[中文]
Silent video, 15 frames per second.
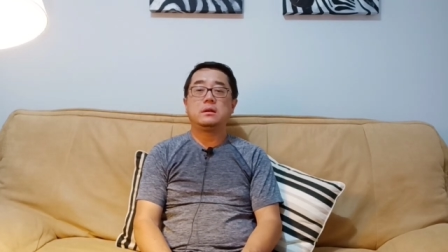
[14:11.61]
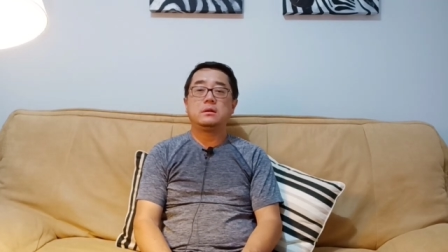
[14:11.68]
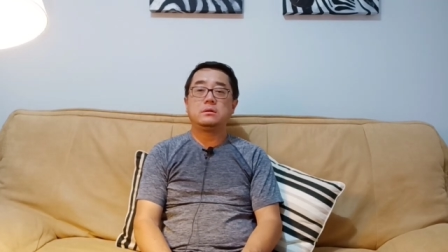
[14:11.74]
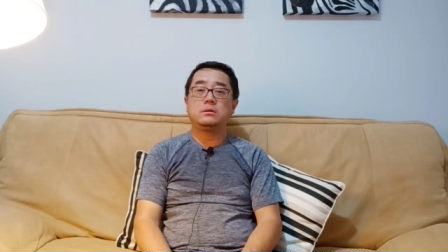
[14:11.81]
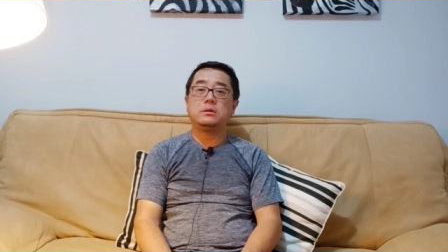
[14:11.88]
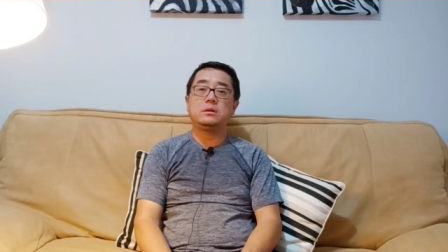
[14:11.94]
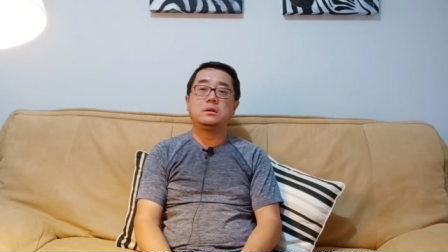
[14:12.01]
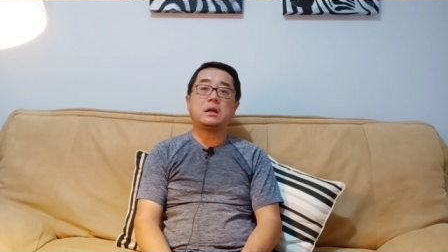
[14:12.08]

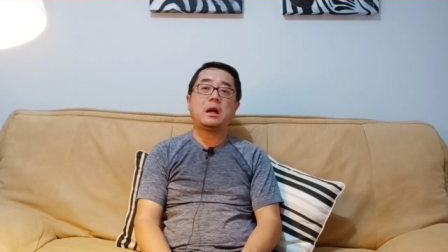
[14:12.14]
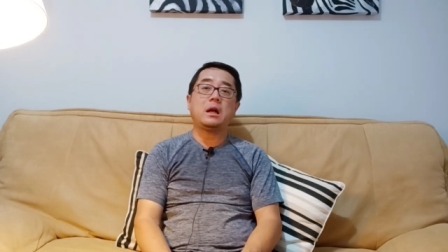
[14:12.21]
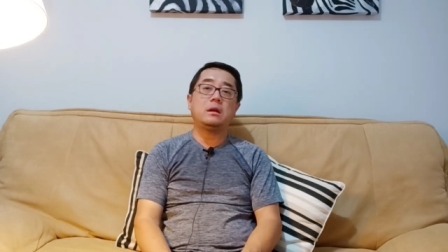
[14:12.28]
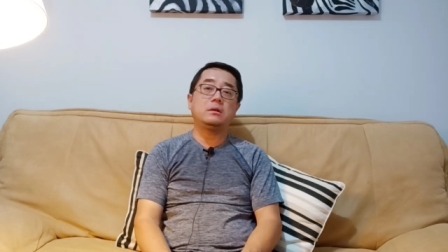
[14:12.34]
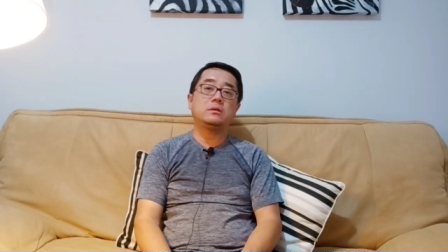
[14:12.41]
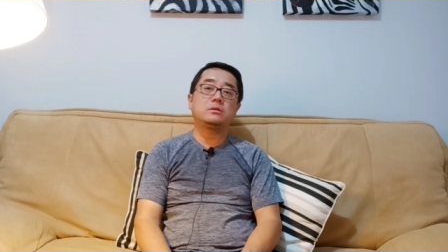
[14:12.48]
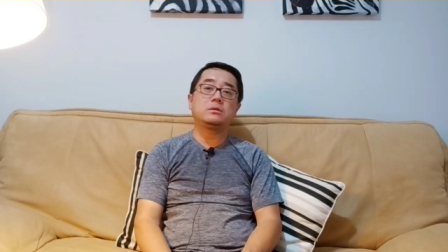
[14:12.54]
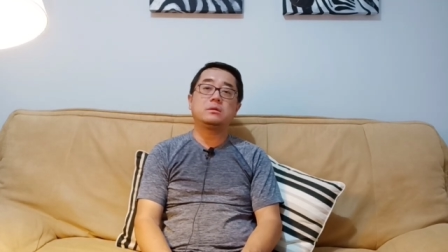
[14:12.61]
对他
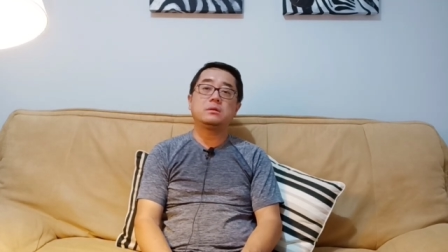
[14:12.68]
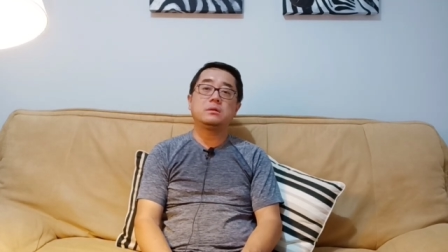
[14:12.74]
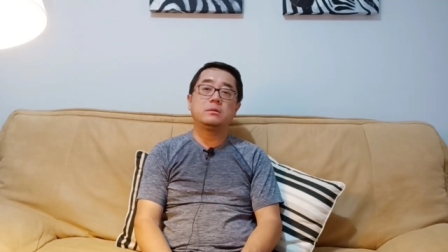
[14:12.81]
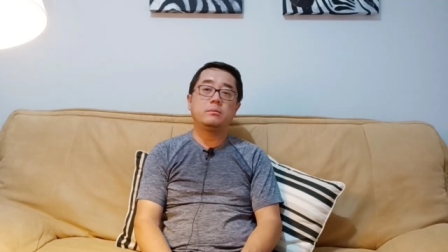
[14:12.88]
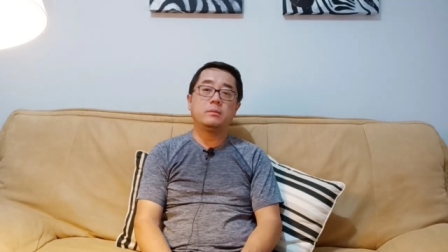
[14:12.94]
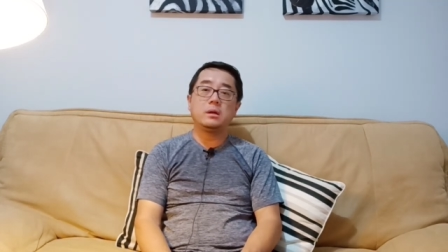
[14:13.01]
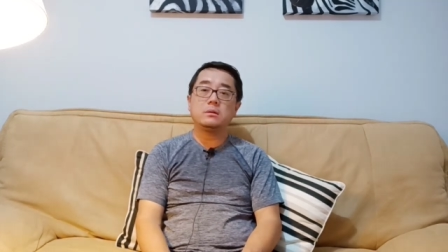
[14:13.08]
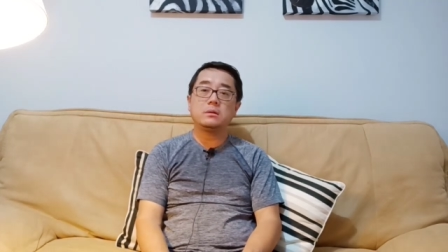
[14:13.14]
来说
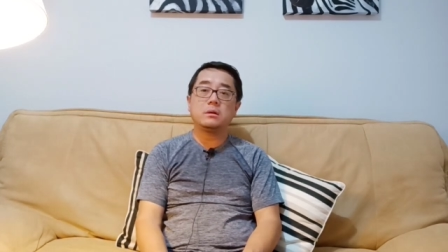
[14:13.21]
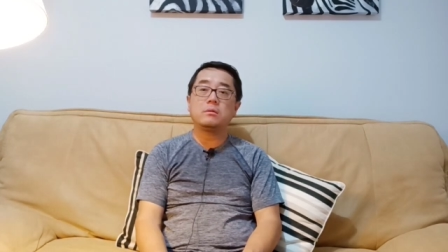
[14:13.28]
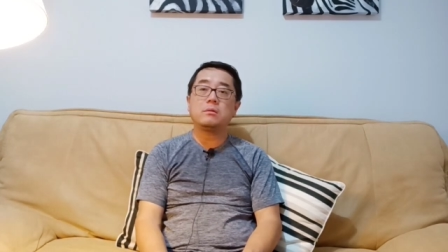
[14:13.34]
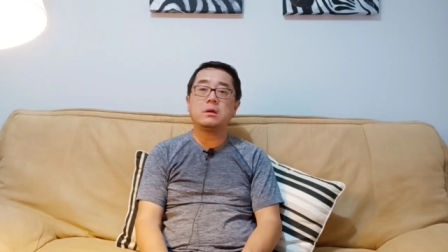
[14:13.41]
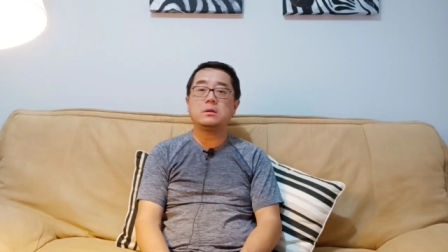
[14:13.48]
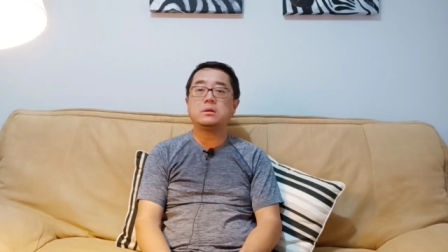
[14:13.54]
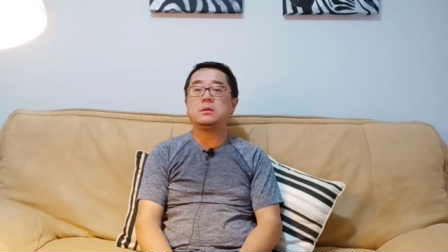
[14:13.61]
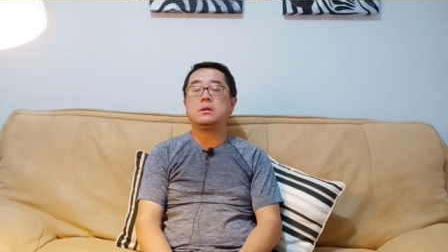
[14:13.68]
没有任何
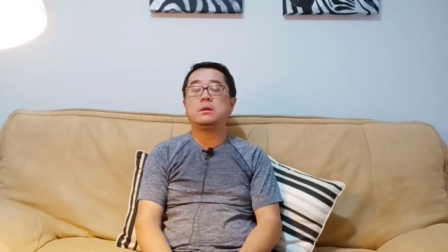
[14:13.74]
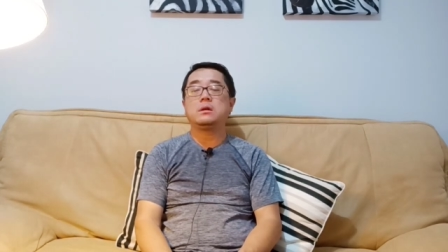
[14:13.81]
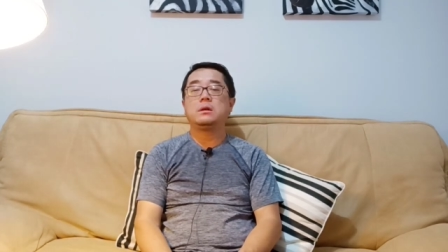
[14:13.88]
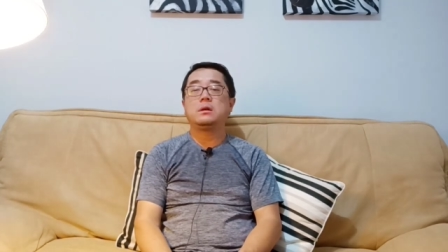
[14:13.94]
关系。